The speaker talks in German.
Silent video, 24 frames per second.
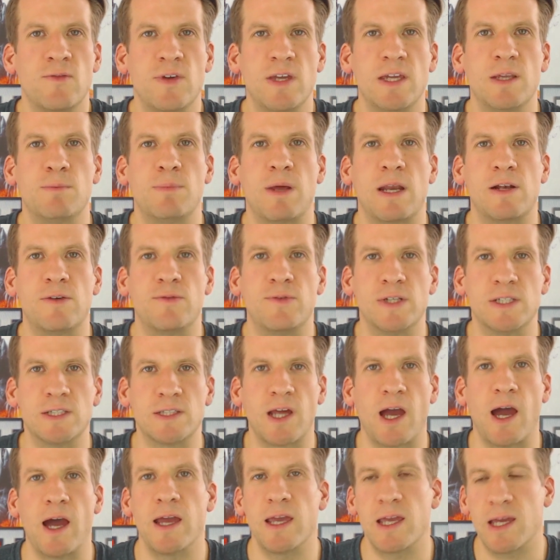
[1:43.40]
wie in Battlefield
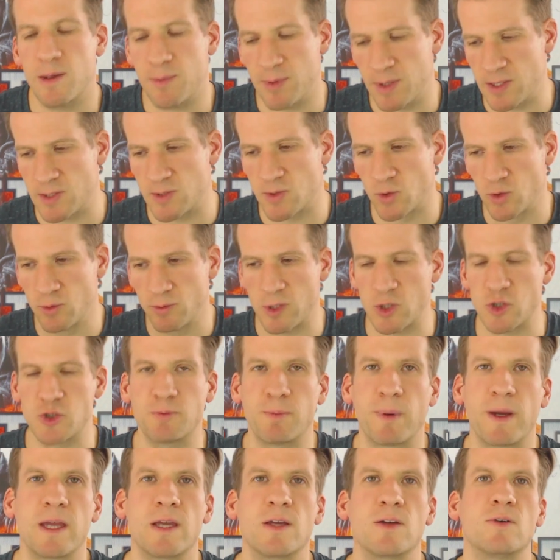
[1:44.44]
3, aber dieses
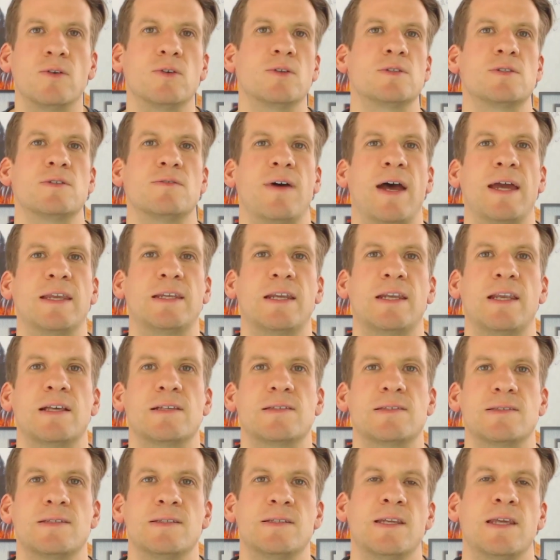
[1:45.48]
Rüberspringen und so weiter,
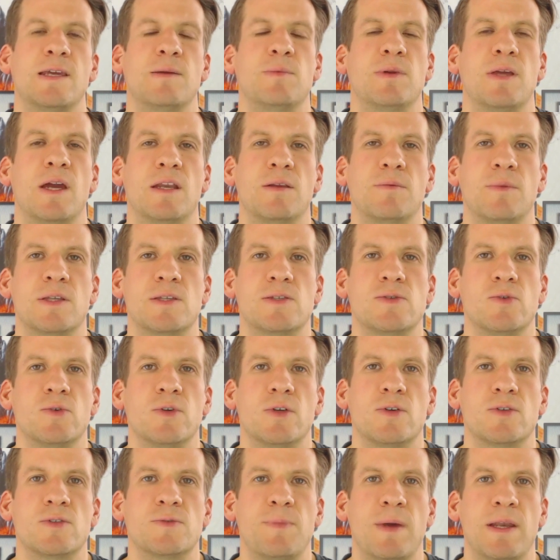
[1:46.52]
das sind eben die Animationen
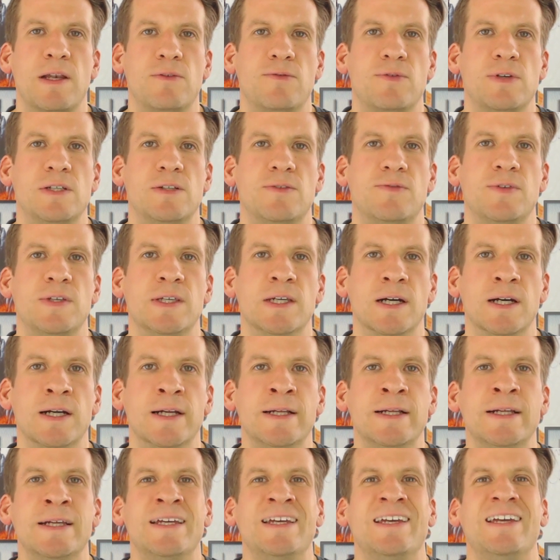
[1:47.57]
aus Battlefield 4.
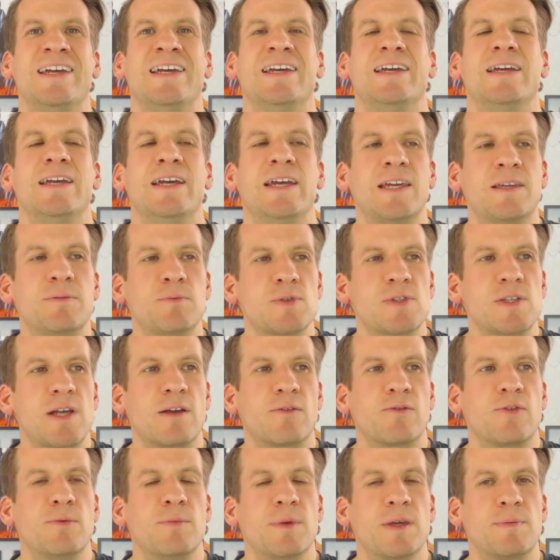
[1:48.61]
Ich muss
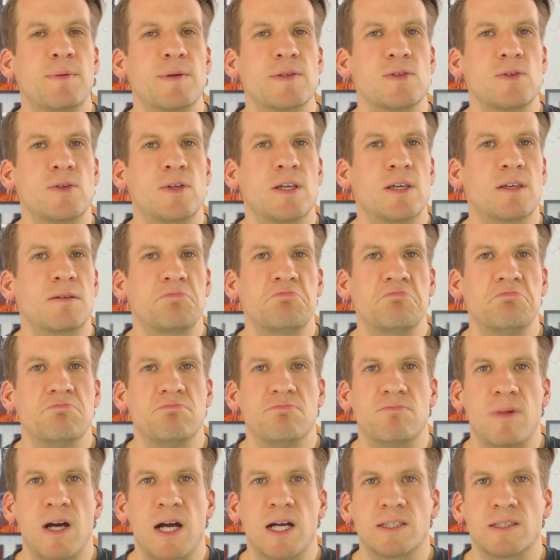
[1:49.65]
sagen, für mich persönlich
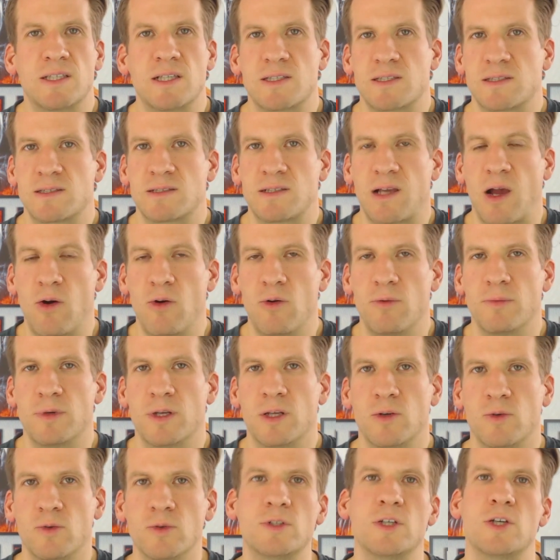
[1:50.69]
macht das kaum
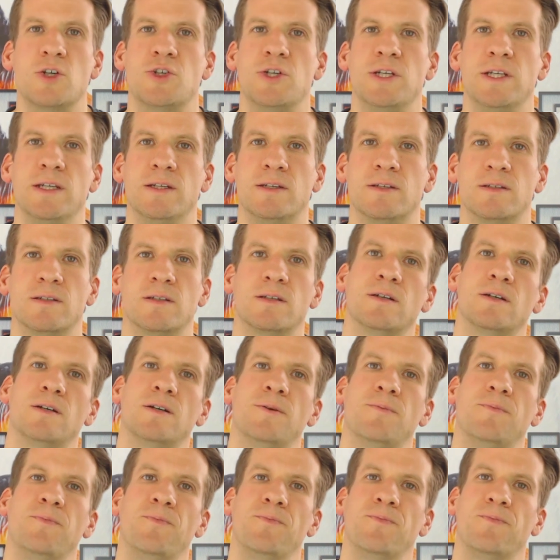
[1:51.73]
einen Unterschied.
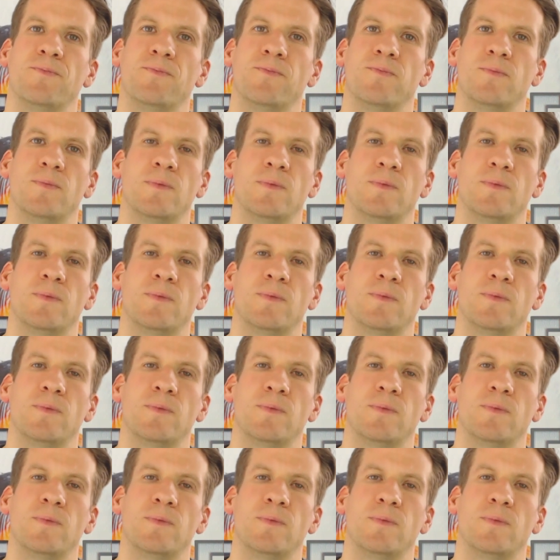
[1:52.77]
Ähm,